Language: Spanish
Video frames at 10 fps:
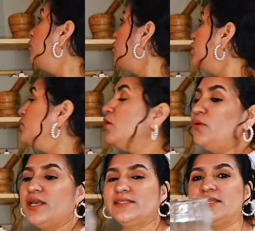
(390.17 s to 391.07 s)
último
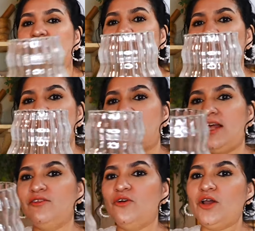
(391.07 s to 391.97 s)
voy a estar
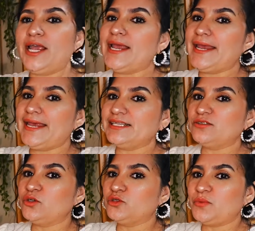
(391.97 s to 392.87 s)
colocando
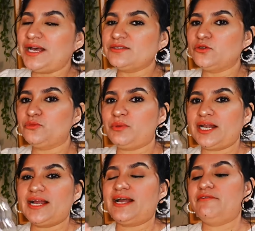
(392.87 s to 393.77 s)
estos vasos
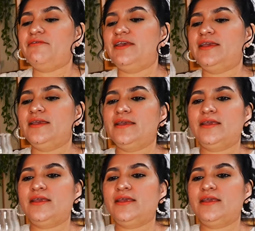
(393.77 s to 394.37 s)
para café